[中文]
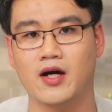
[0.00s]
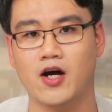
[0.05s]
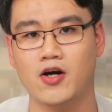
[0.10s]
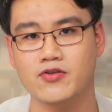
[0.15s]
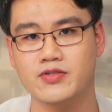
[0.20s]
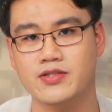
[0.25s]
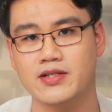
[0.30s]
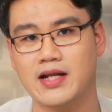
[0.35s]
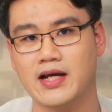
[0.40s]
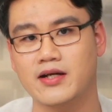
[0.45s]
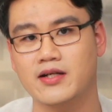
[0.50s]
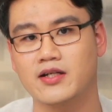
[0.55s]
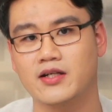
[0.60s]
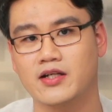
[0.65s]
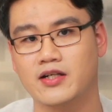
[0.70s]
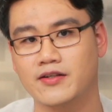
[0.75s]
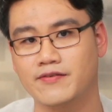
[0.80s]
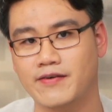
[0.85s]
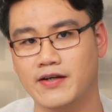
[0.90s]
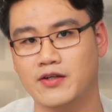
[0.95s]
奥斯拉克
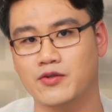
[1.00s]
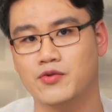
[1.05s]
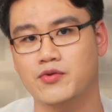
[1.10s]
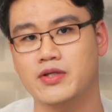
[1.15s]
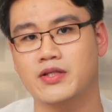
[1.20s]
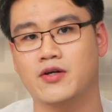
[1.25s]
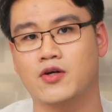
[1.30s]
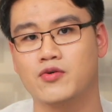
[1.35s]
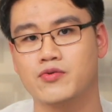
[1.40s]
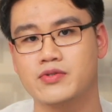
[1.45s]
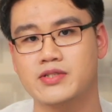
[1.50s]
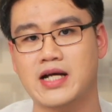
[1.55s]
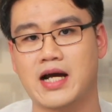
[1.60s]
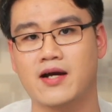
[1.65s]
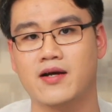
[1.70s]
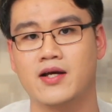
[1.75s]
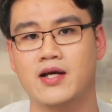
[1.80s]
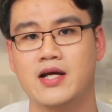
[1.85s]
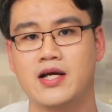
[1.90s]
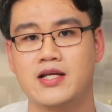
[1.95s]
核反应堆的轰炸。
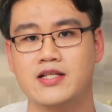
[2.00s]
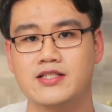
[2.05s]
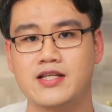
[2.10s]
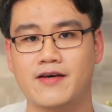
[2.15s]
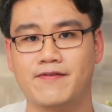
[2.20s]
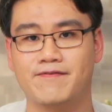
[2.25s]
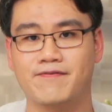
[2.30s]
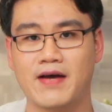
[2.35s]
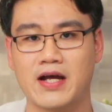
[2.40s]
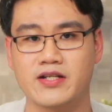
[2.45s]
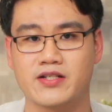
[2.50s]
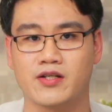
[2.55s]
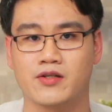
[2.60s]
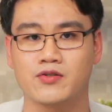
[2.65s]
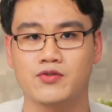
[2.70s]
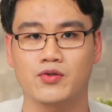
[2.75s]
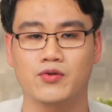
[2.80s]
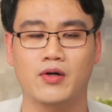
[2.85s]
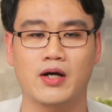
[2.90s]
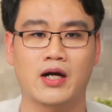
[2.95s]
在返
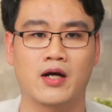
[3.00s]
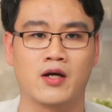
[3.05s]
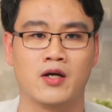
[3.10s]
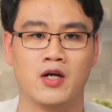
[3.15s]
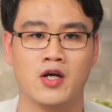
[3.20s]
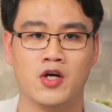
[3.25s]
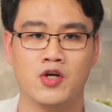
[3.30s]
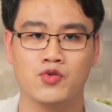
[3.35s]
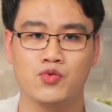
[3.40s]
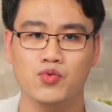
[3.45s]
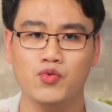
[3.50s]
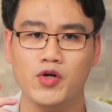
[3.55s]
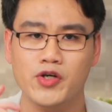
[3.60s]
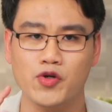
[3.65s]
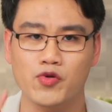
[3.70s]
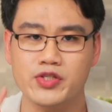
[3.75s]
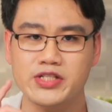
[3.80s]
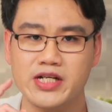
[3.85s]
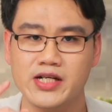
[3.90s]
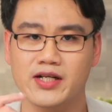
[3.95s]
程中啊，如果
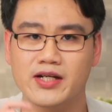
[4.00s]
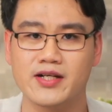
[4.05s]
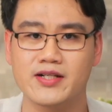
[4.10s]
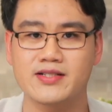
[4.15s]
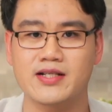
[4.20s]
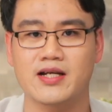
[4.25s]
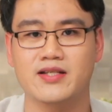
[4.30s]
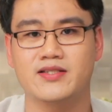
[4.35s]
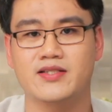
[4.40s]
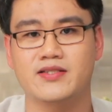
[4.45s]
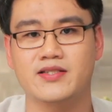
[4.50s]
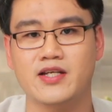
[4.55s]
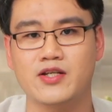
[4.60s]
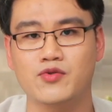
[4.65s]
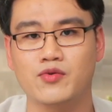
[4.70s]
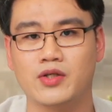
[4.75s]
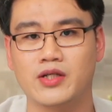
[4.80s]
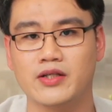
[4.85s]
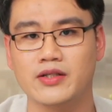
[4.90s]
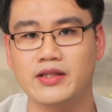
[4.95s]
有任何战机陷
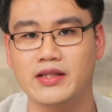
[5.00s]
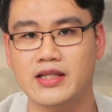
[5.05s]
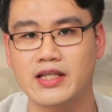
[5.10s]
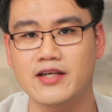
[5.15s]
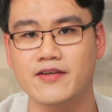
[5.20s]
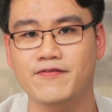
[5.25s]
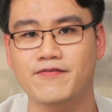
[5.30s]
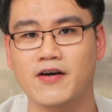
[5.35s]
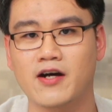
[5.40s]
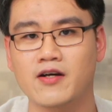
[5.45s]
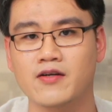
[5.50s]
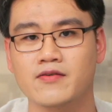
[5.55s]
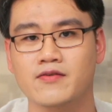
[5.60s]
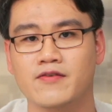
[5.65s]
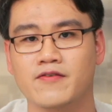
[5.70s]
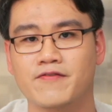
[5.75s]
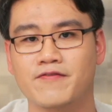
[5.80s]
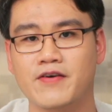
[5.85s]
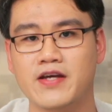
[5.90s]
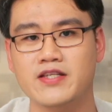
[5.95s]
入和敌方
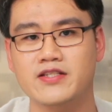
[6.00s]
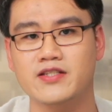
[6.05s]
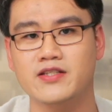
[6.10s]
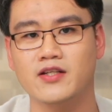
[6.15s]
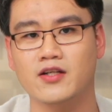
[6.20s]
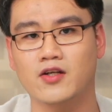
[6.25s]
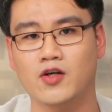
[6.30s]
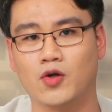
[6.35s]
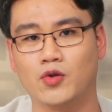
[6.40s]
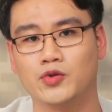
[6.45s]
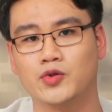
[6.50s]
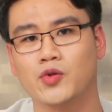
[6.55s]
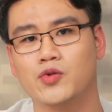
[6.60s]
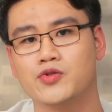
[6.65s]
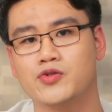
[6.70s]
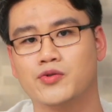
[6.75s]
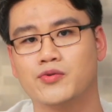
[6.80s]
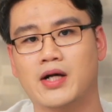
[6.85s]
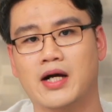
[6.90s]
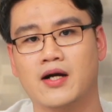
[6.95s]
飞机的狗
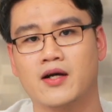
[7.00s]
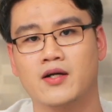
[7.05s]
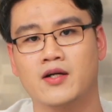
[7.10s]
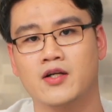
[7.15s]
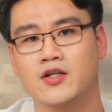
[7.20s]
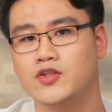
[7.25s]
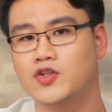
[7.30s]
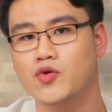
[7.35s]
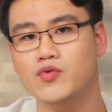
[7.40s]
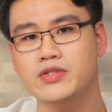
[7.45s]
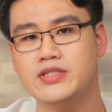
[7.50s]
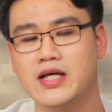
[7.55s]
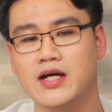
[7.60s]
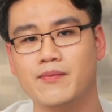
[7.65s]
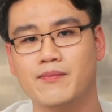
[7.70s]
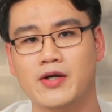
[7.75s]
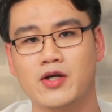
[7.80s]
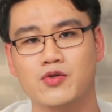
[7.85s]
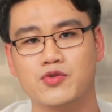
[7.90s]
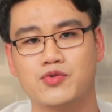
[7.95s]
斗中啊。都
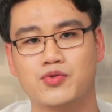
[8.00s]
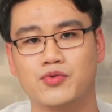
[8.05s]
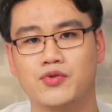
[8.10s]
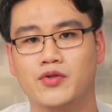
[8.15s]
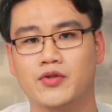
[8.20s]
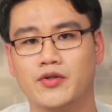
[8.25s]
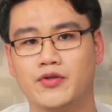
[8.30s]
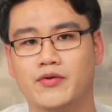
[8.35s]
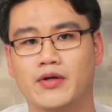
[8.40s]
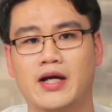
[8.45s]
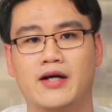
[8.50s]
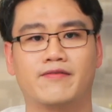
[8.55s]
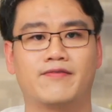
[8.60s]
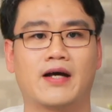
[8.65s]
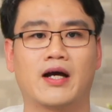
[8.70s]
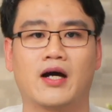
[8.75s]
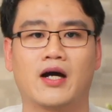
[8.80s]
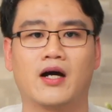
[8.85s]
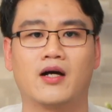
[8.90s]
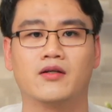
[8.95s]
将没有足够的油量
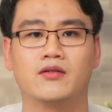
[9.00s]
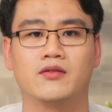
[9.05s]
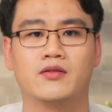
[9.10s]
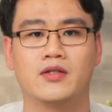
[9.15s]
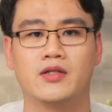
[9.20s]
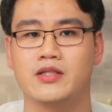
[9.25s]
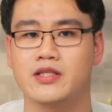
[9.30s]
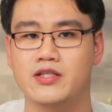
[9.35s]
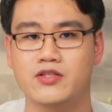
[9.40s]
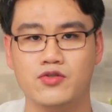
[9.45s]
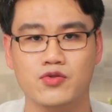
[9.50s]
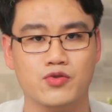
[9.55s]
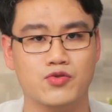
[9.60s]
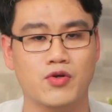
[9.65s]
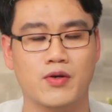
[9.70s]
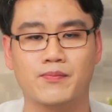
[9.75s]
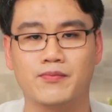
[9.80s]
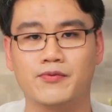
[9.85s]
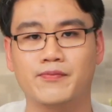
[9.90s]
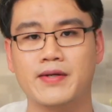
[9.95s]
返航，你就
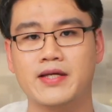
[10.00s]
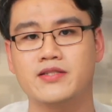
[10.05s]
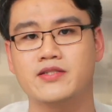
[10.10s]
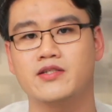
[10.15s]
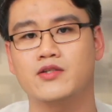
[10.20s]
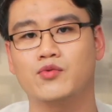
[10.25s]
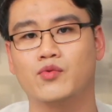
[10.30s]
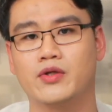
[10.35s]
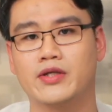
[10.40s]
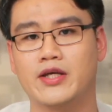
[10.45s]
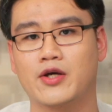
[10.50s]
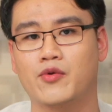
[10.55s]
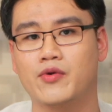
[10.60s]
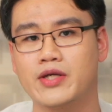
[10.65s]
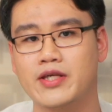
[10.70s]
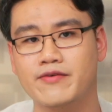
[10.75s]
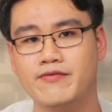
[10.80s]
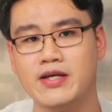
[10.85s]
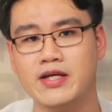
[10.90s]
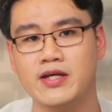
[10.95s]
算不被击落，也
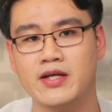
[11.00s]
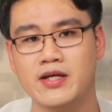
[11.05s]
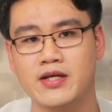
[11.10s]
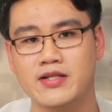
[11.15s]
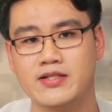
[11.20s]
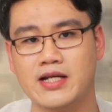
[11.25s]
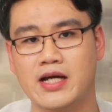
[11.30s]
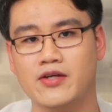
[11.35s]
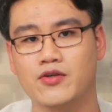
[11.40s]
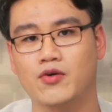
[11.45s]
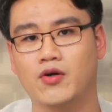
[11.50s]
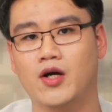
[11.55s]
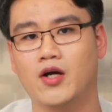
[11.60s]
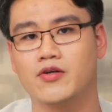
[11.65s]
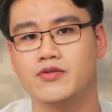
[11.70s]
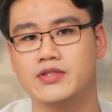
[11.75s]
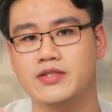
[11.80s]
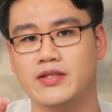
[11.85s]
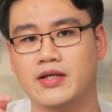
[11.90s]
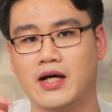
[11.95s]
会因为燃油
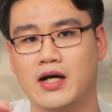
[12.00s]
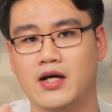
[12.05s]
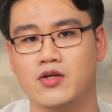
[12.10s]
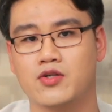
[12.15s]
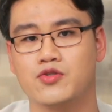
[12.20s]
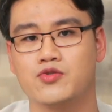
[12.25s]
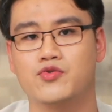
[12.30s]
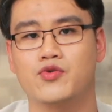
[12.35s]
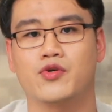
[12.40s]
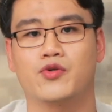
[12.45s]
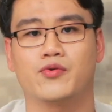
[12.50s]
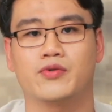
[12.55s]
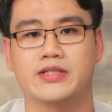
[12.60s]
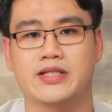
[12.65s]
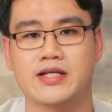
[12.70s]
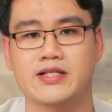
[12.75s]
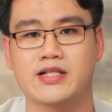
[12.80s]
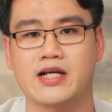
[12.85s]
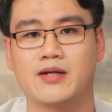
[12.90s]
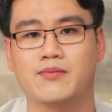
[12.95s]
耗尽啊坠落
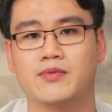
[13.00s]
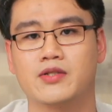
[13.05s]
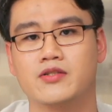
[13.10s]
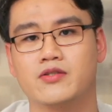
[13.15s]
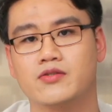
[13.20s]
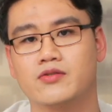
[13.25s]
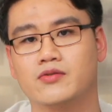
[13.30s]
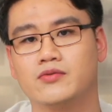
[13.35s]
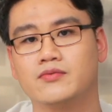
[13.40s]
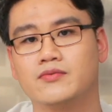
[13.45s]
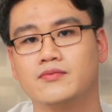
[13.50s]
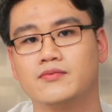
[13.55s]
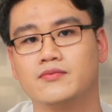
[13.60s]
在沙漠之中。